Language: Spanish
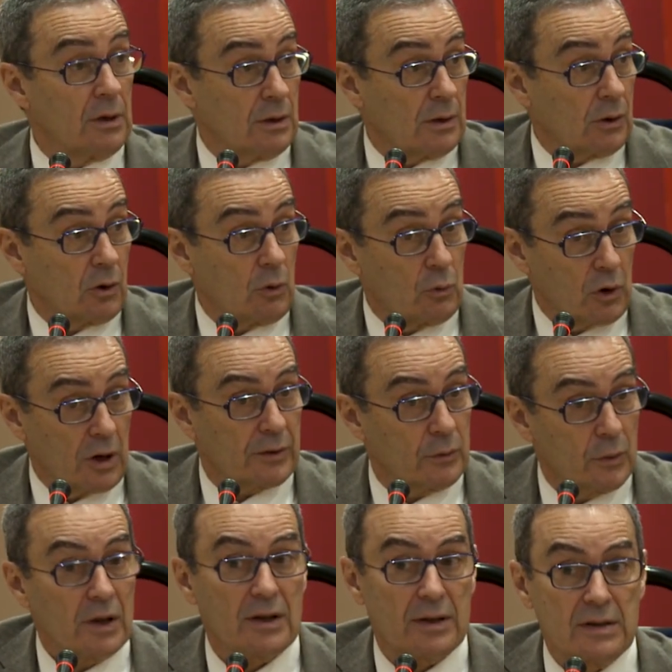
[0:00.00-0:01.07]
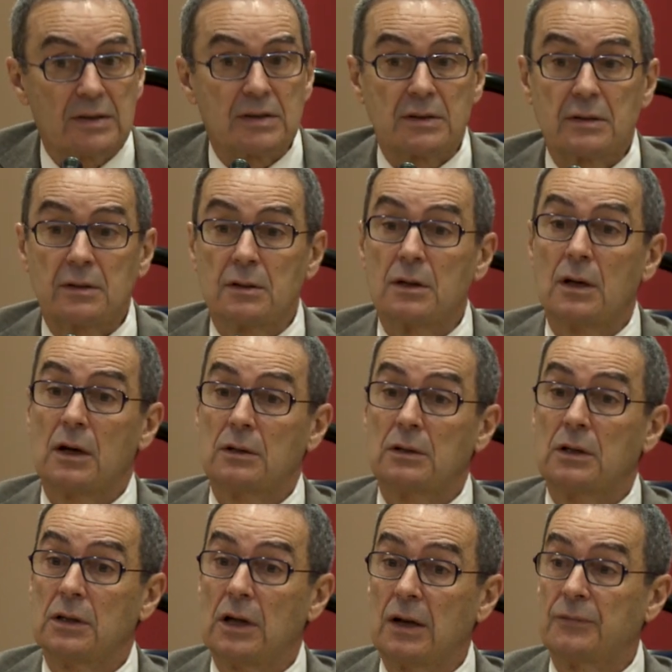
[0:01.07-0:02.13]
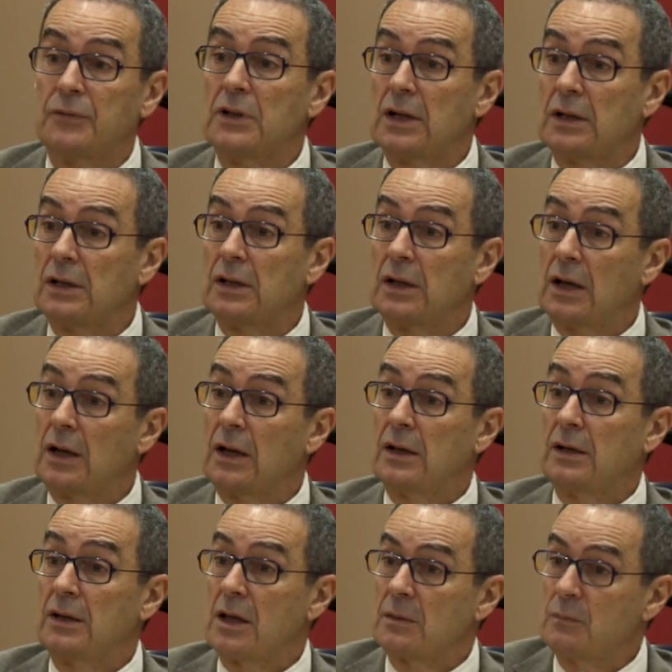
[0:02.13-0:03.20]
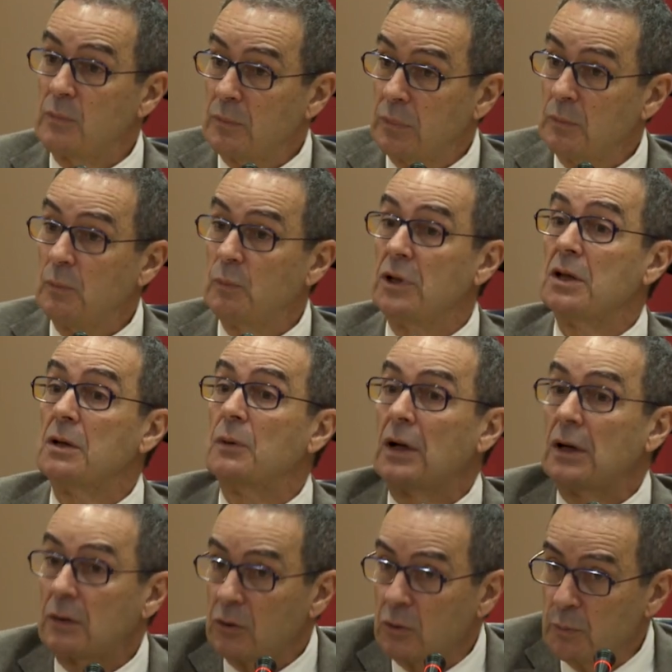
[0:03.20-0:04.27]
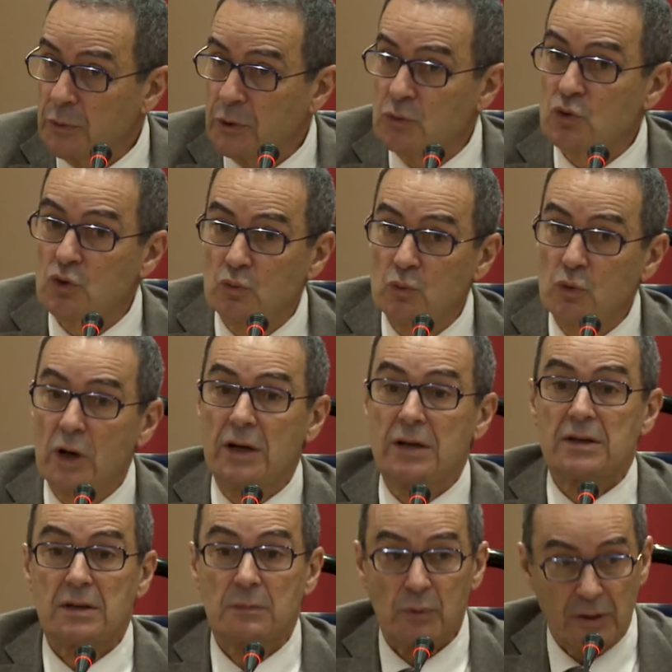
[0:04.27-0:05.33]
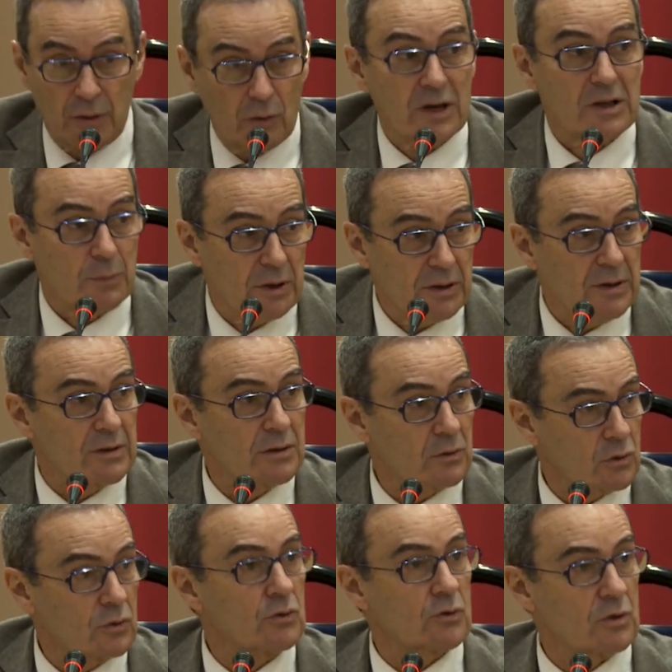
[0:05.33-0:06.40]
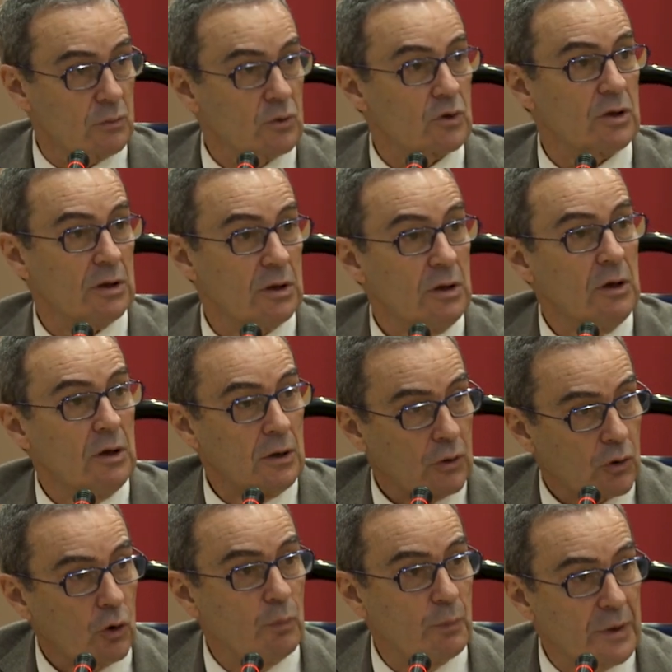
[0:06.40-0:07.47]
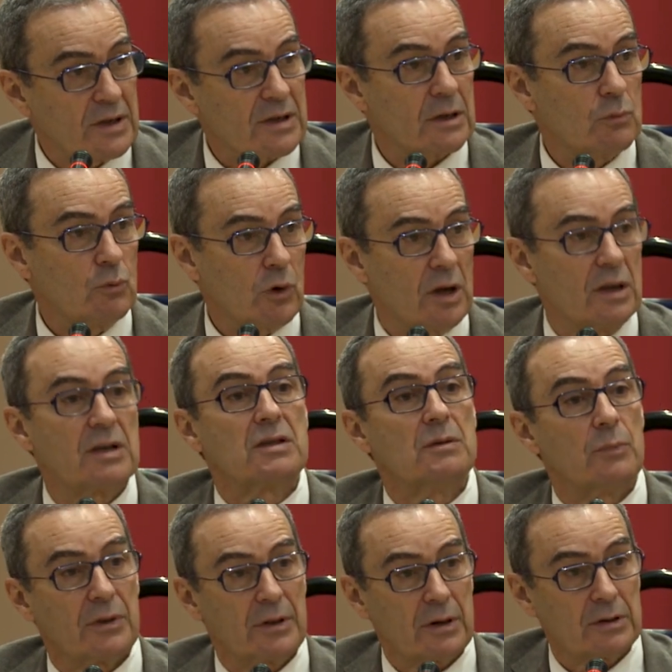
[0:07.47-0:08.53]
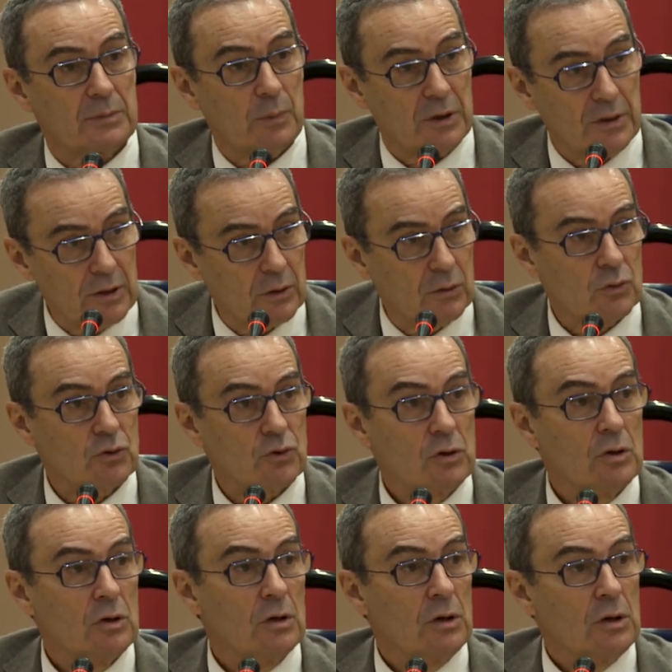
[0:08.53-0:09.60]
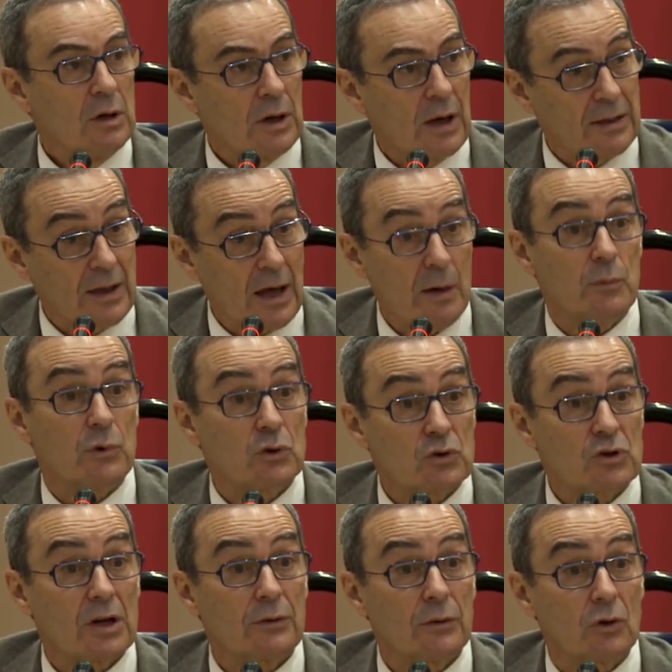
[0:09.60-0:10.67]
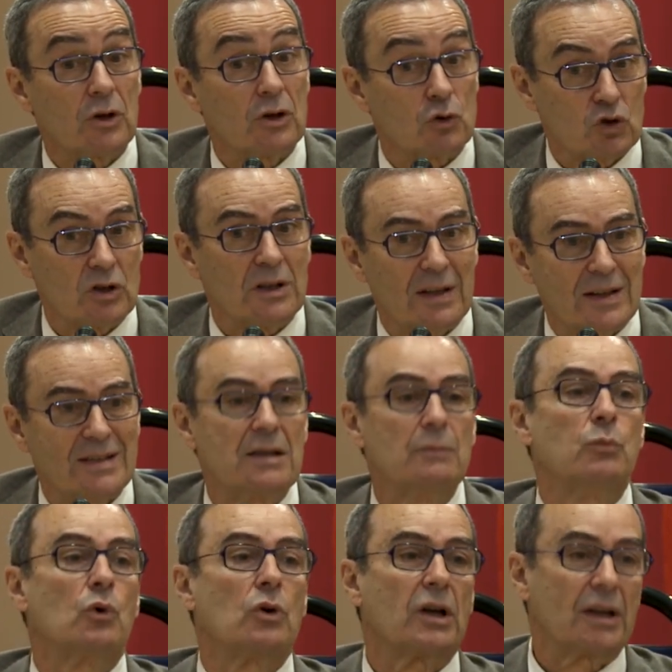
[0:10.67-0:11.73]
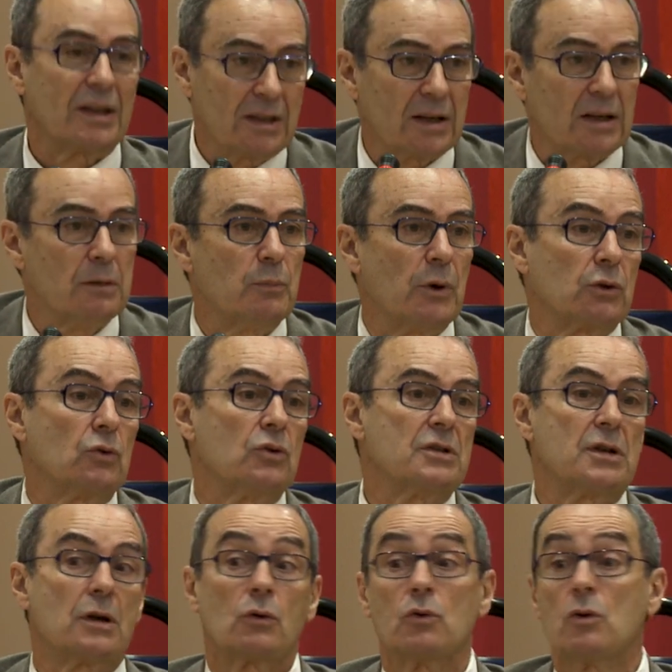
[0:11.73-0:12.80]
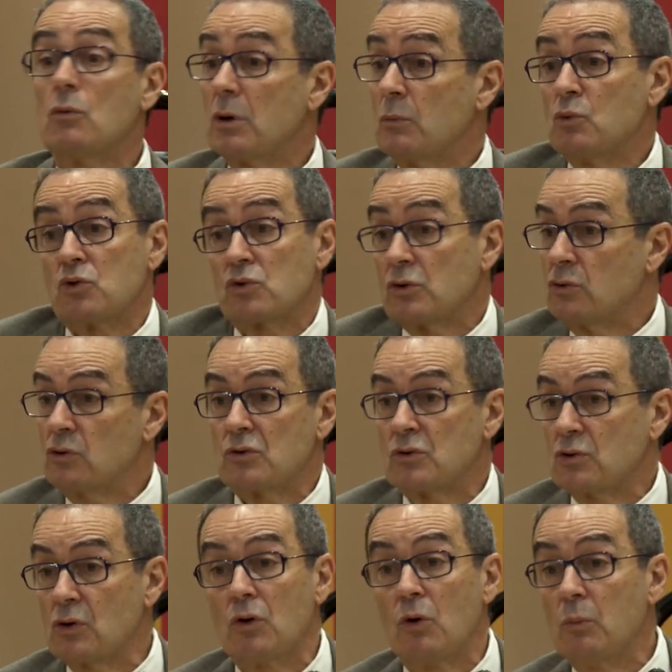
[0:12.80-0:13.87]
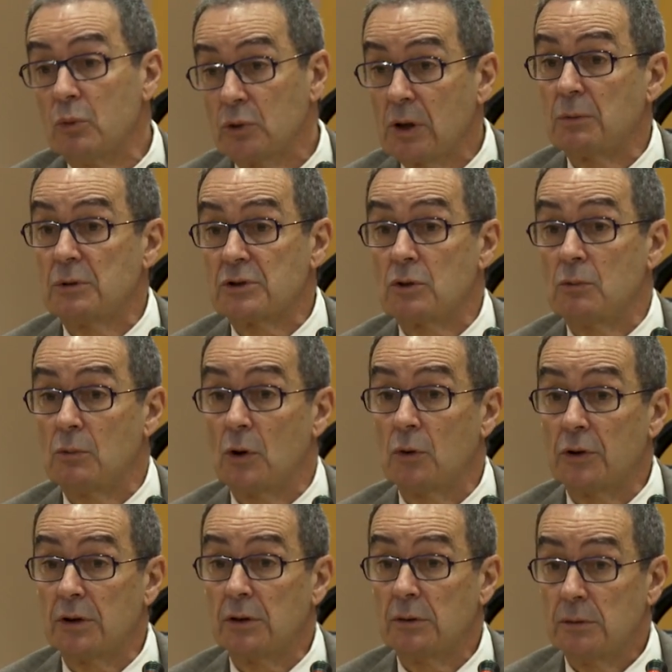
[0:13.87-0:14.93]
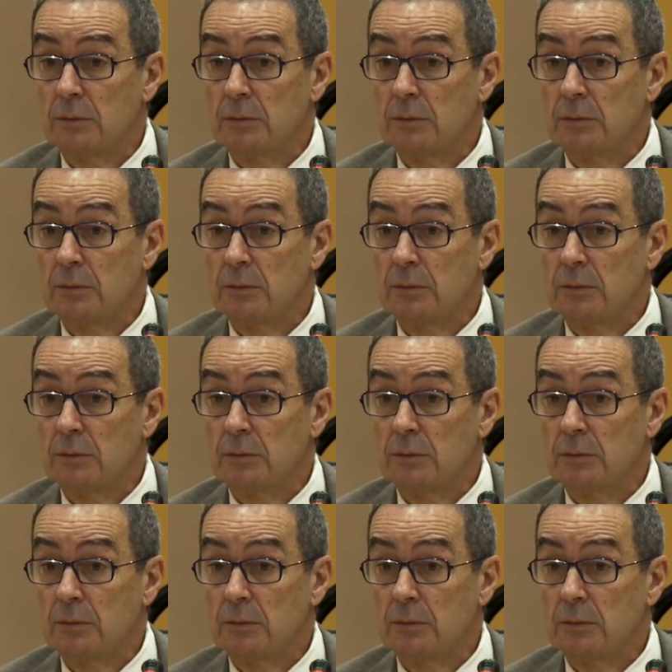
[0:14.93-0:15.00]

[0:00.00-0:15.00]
Eh, como las ciudades eh, al final de la edad medieval rompieron sus murallas y empezaron a expandirse. Nosotros tenemos que romper esas murallas y empezar a expandirnos hacia ámbitos de acción que nos interesan porque generan impacto de desarrollo, aunque muchos de ellos no son computables como AOD.